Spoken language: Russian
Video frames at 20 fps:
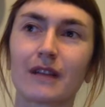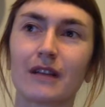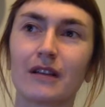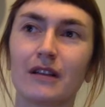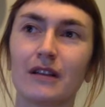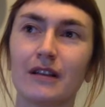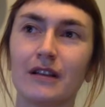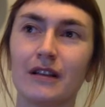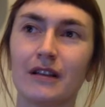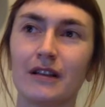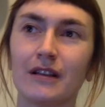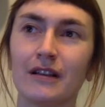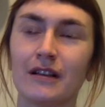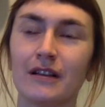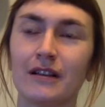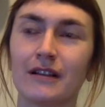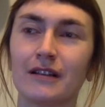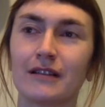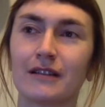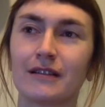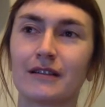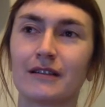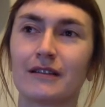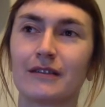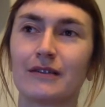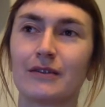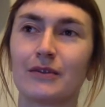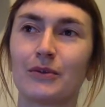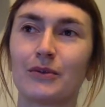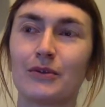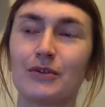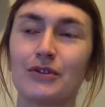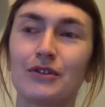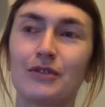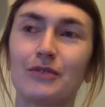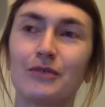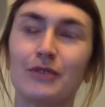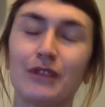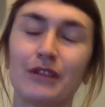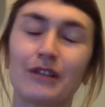и
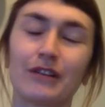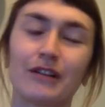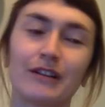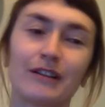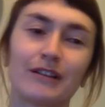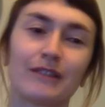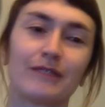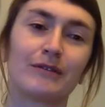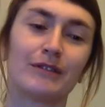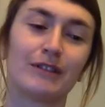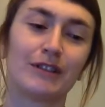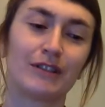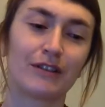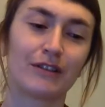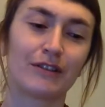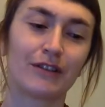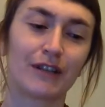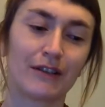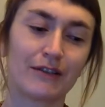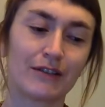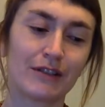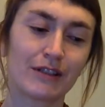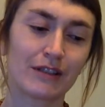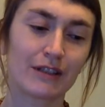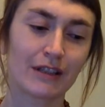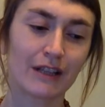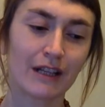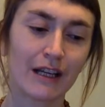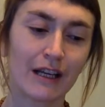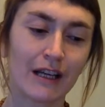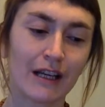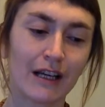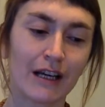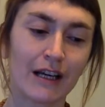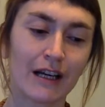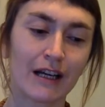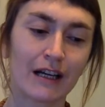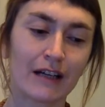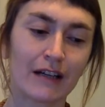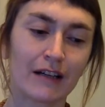очень мне это дело нравится.
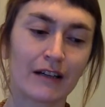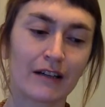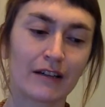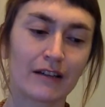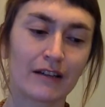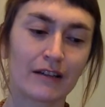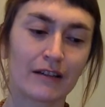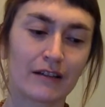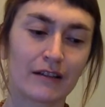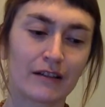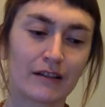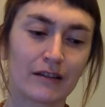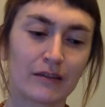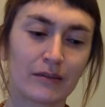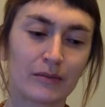А,